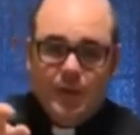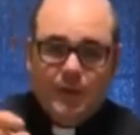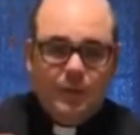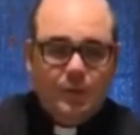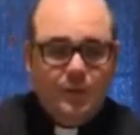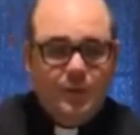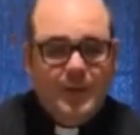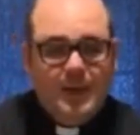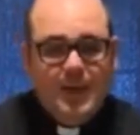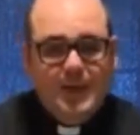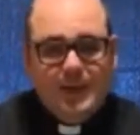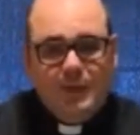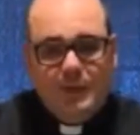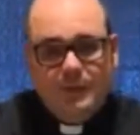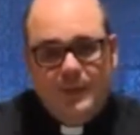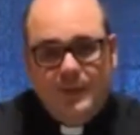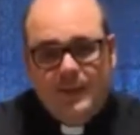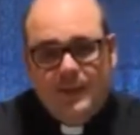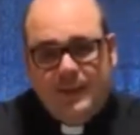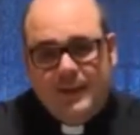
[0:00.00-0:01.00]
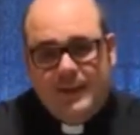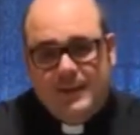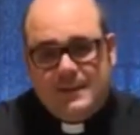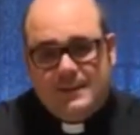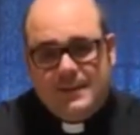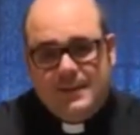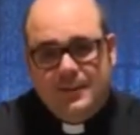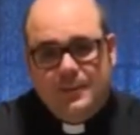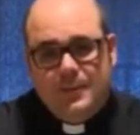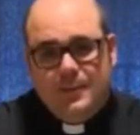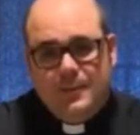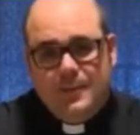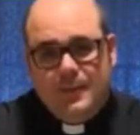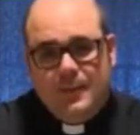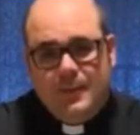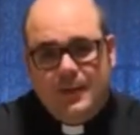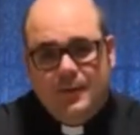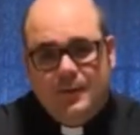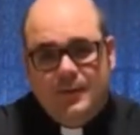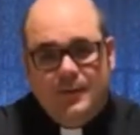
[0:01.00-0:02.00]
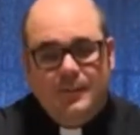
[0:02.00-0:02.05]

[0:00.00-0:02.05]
tú vas a comer a casa de publicanos